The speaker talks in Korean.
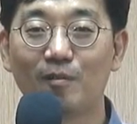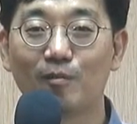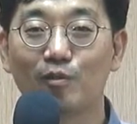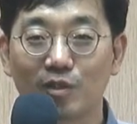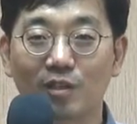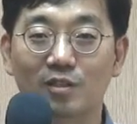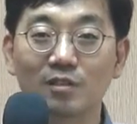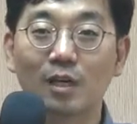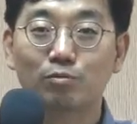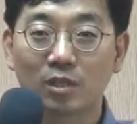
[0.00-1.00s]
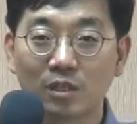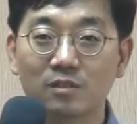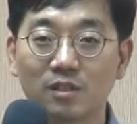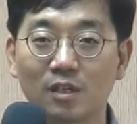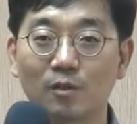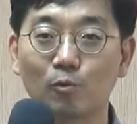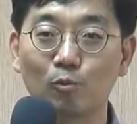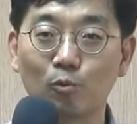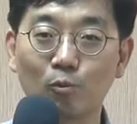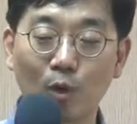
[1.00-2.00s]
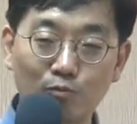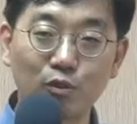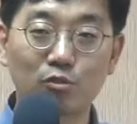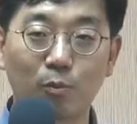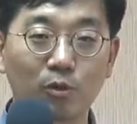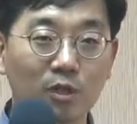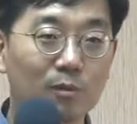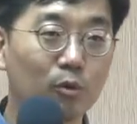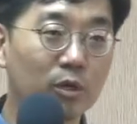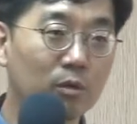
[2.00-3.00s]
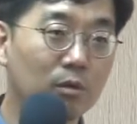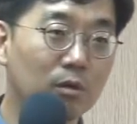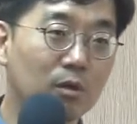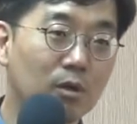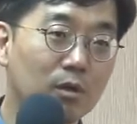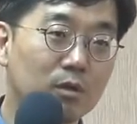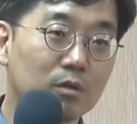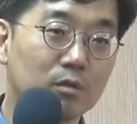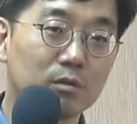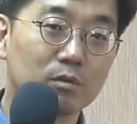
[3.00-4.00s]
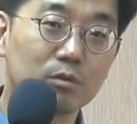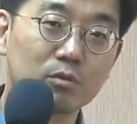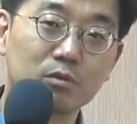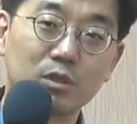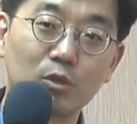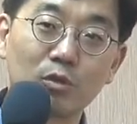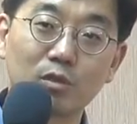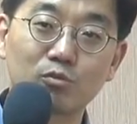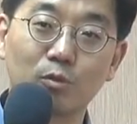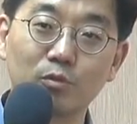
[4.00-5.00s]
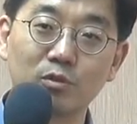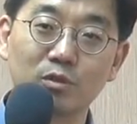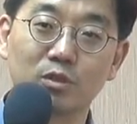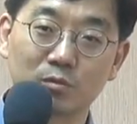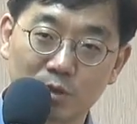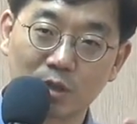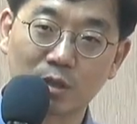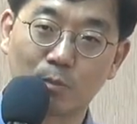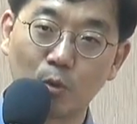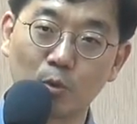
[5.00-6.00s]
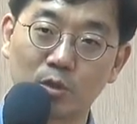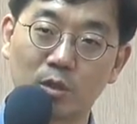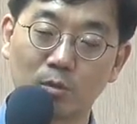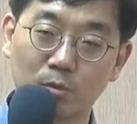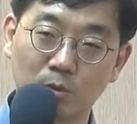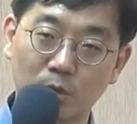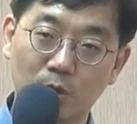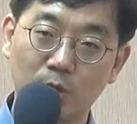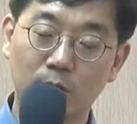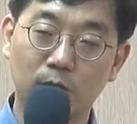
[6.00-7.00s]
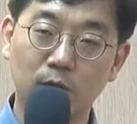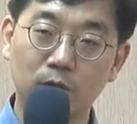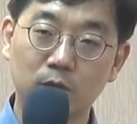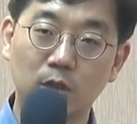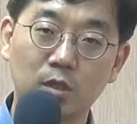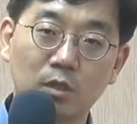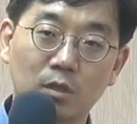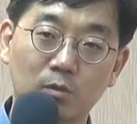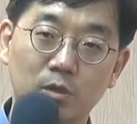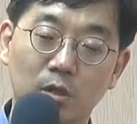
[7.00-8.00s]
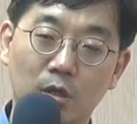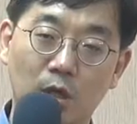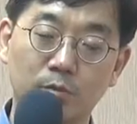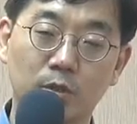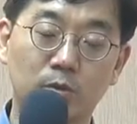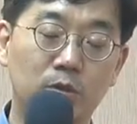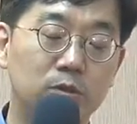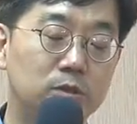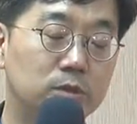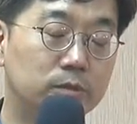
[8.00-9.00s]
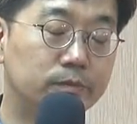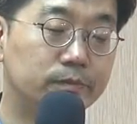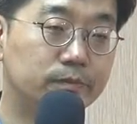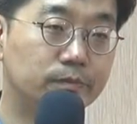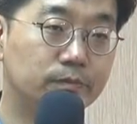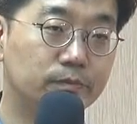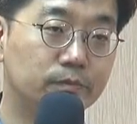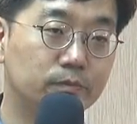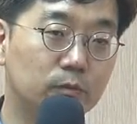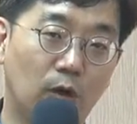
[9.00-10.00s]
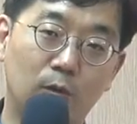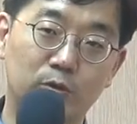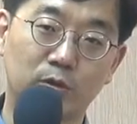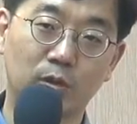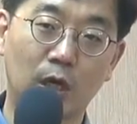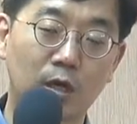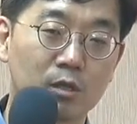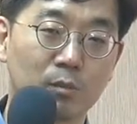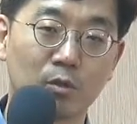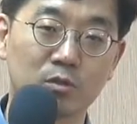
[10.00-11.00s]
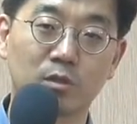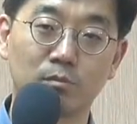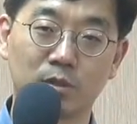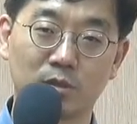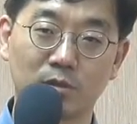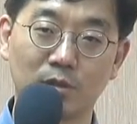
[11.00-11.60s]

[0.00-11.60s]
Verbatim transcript: 그리고 그냥 그런가 보다 하는데 외부에서 볼 때는 뭐예요? 이거는 일어날 수 없는 일을 지금 자기가 보고 있다고 얘기를 하는 거예요. 제가 깜짝 놀랐어요. 아, 그래서 이건 하나님의 역사입니다.